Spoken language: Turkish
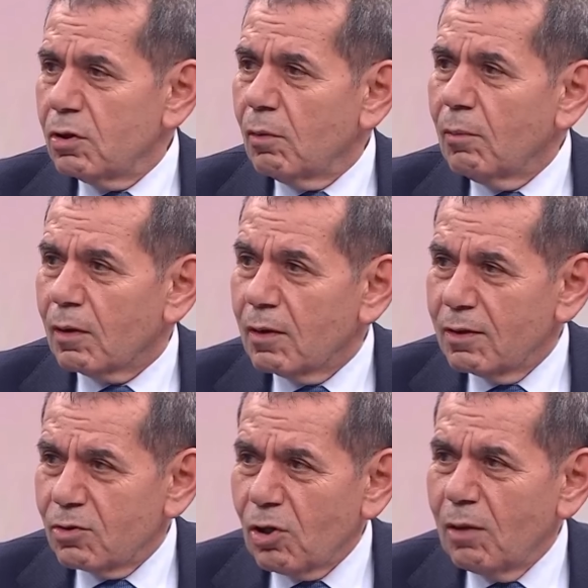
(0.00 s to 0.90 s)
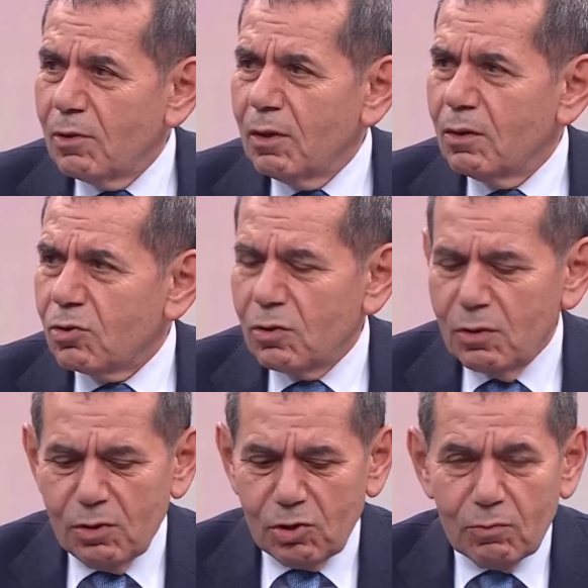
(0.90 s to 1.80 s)
ama camianın
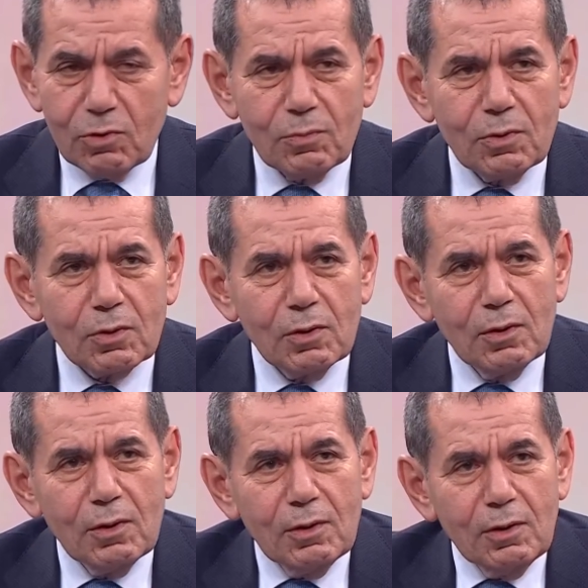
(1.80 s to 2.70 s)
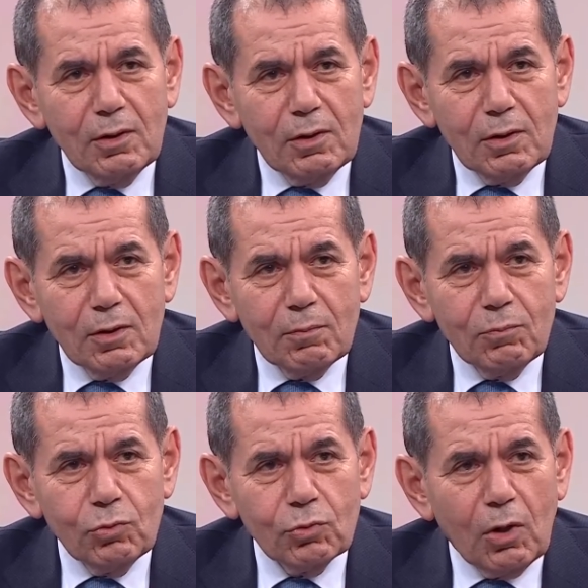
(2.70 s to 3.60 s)
içinde şimdi bir e,
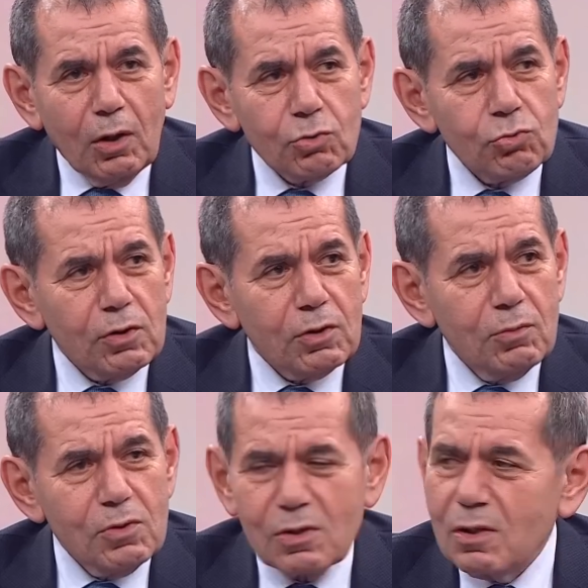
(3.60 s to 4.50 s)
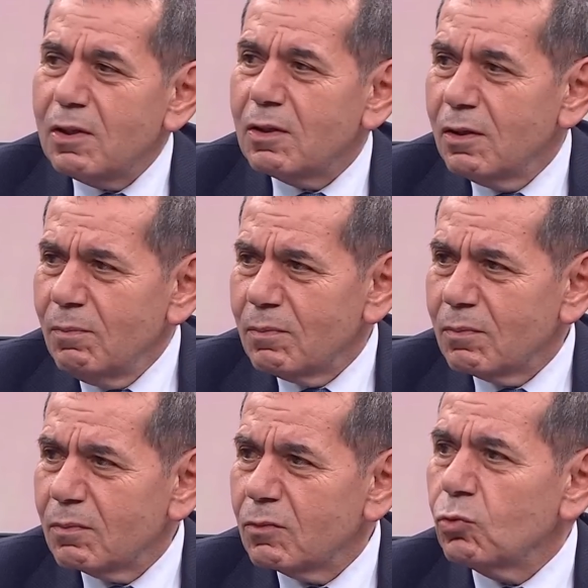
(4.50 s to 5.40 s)
bu arzu ettiğimiz iklim
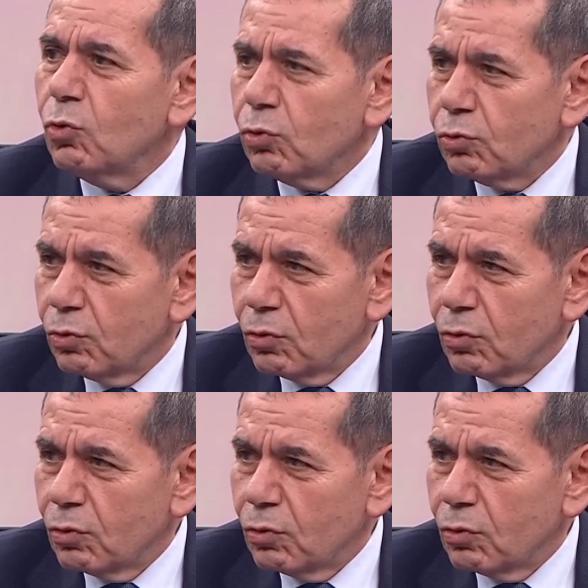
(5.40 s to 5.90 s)
doğdu.